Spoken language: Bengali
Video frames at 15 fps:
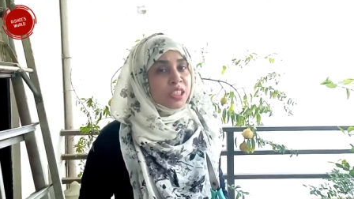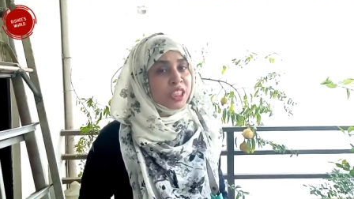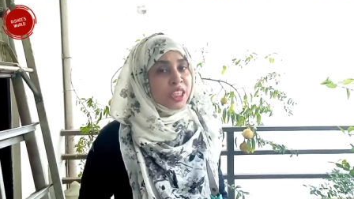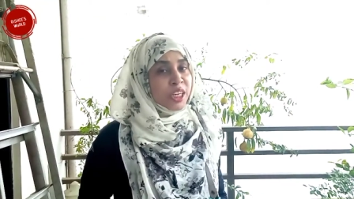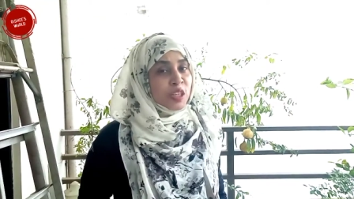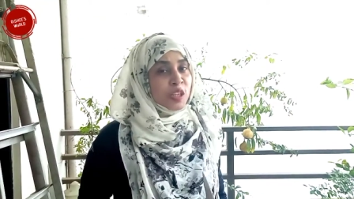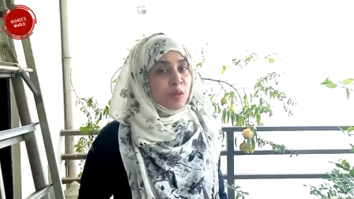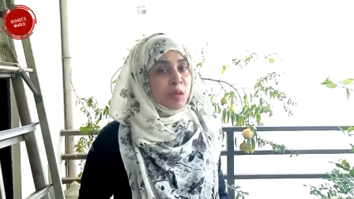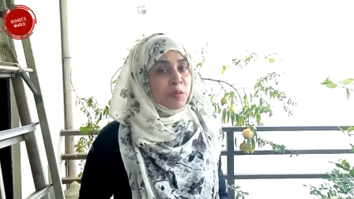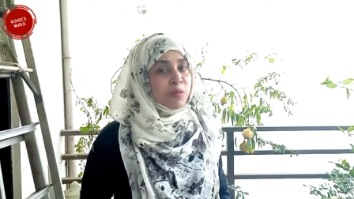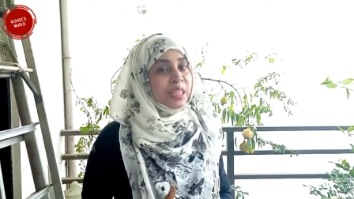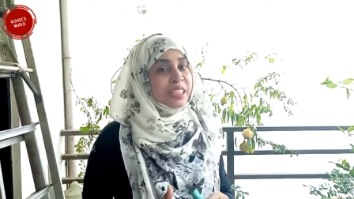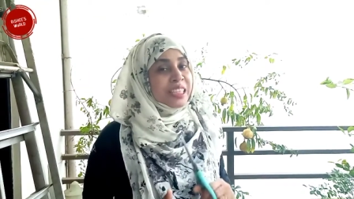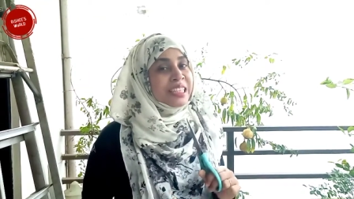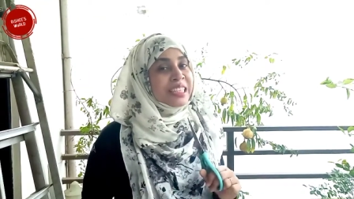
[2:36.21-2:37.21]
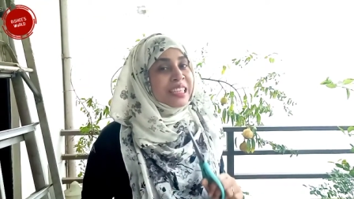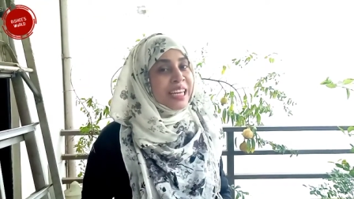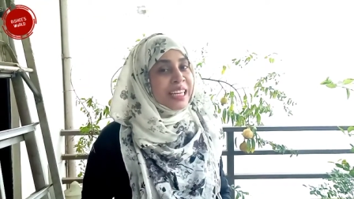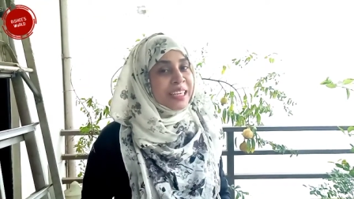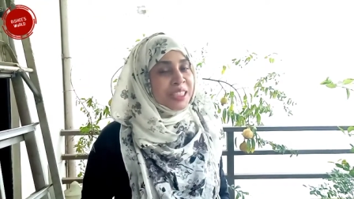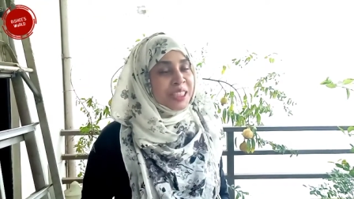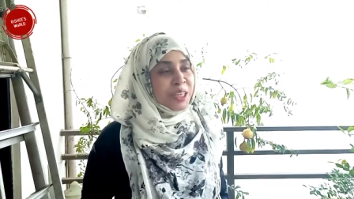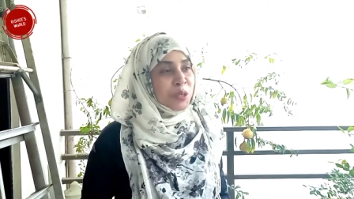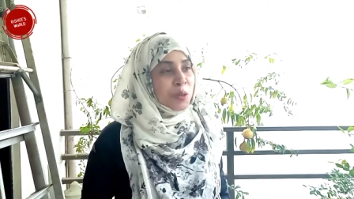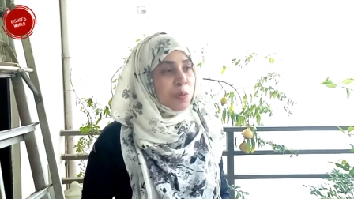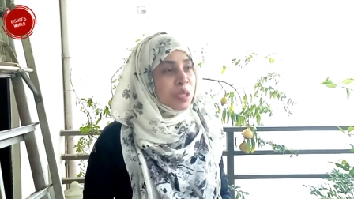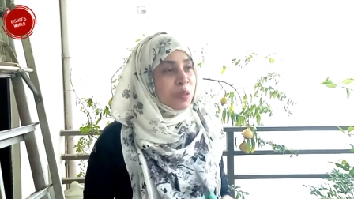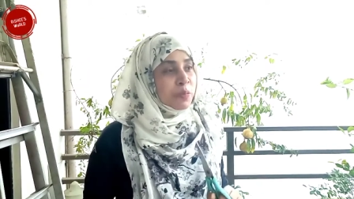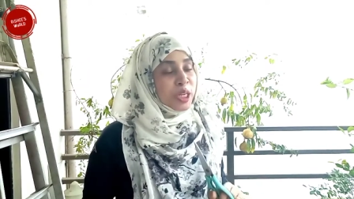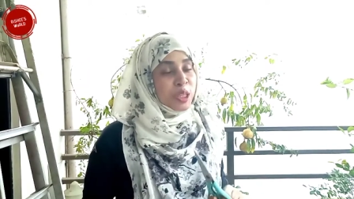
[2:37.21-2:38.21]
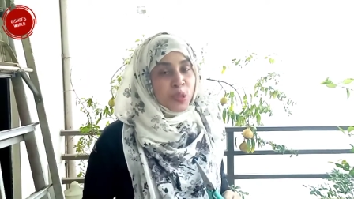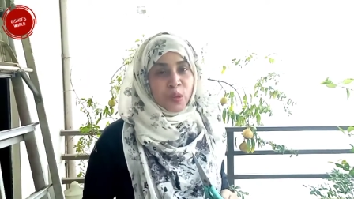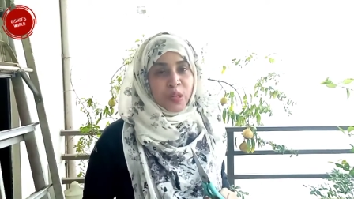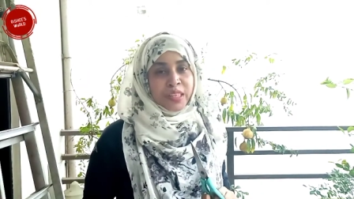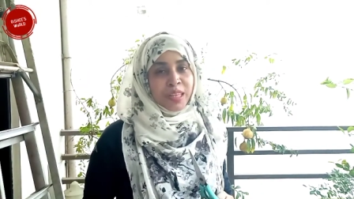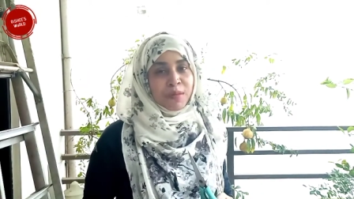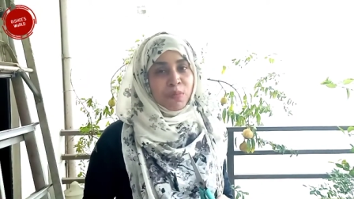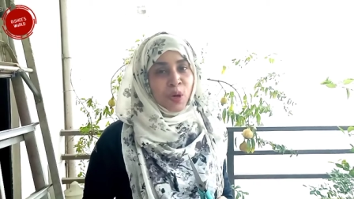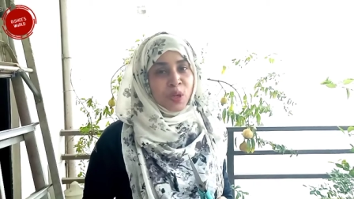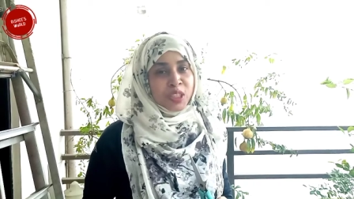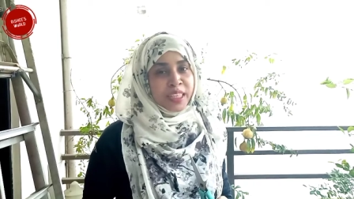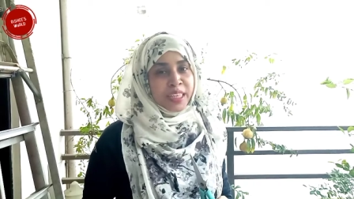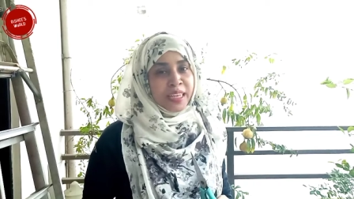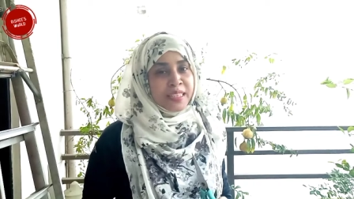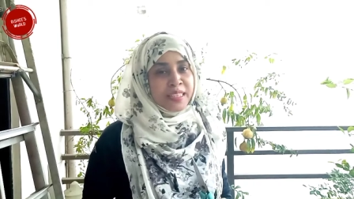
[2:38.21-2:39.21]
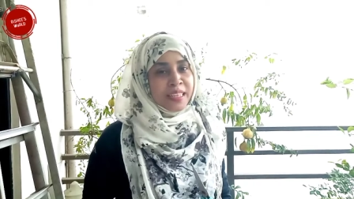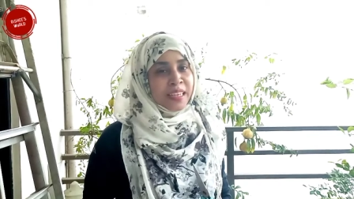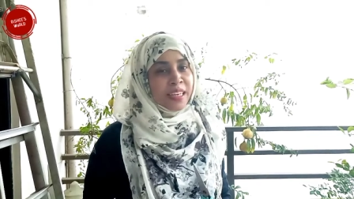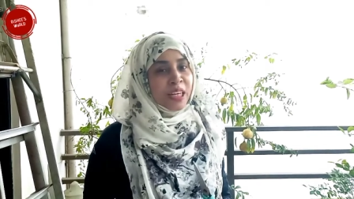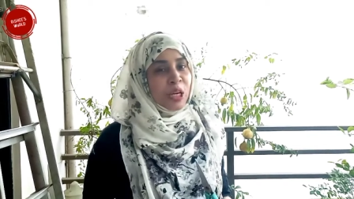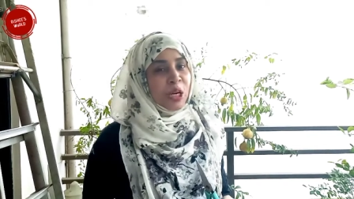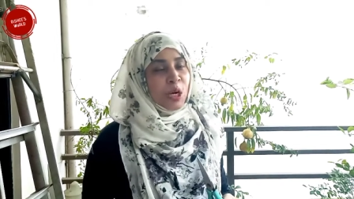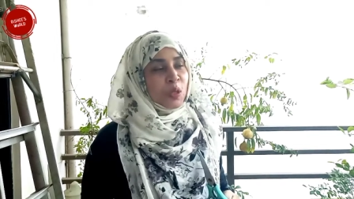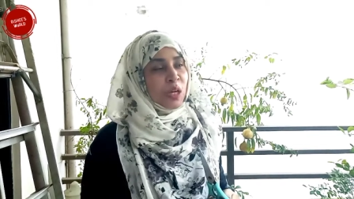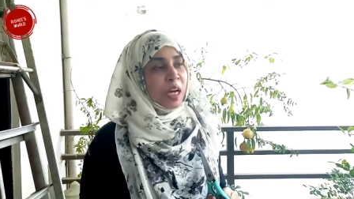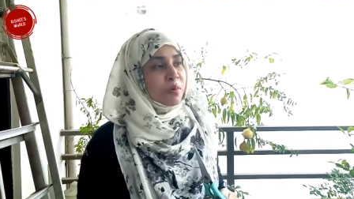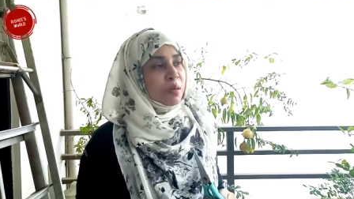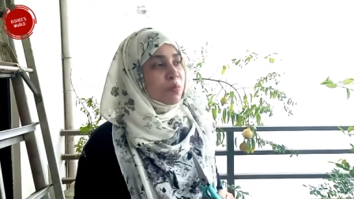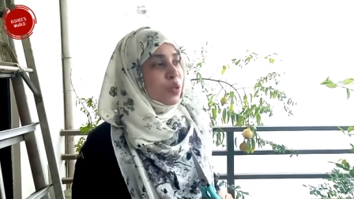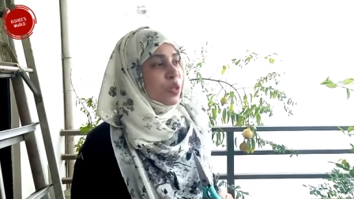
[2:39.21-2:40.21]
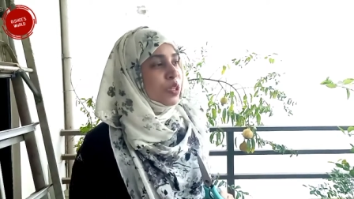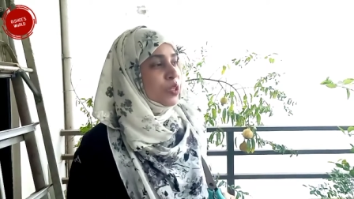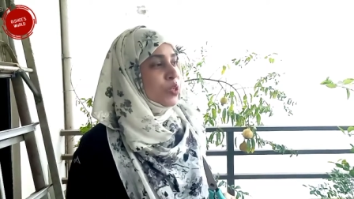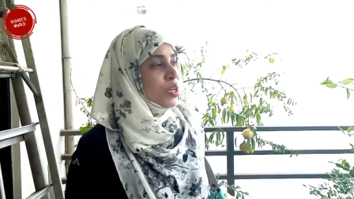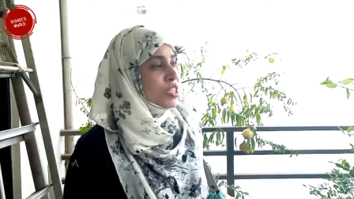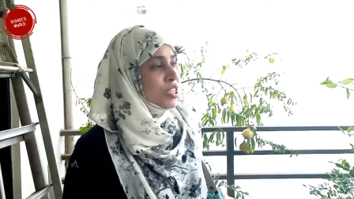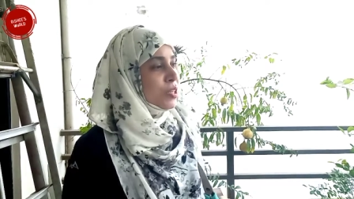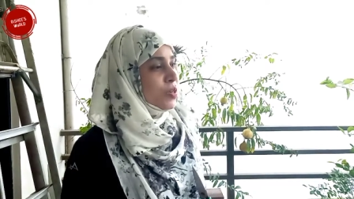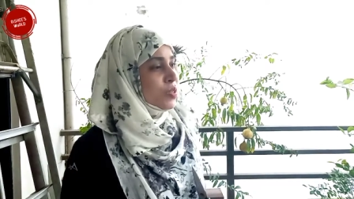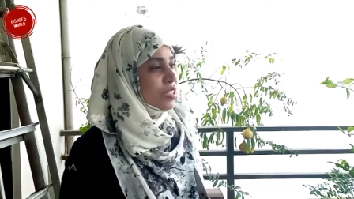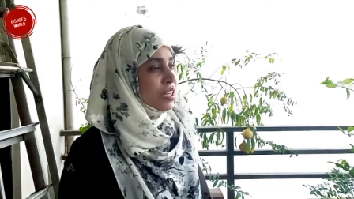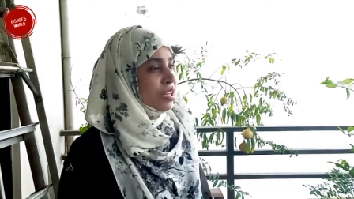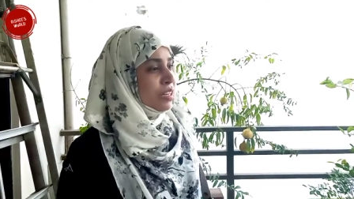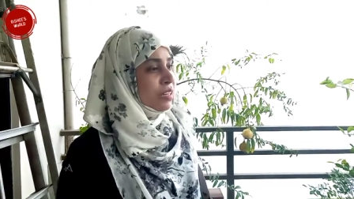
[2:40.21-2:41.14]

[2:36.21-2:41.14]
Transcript: শেয়ার করবো এবং এটা কেটে শেয়ার করবো যে ভেতরের কী পর্যায়ে আছে তো আমার মনে হয়েছিল যে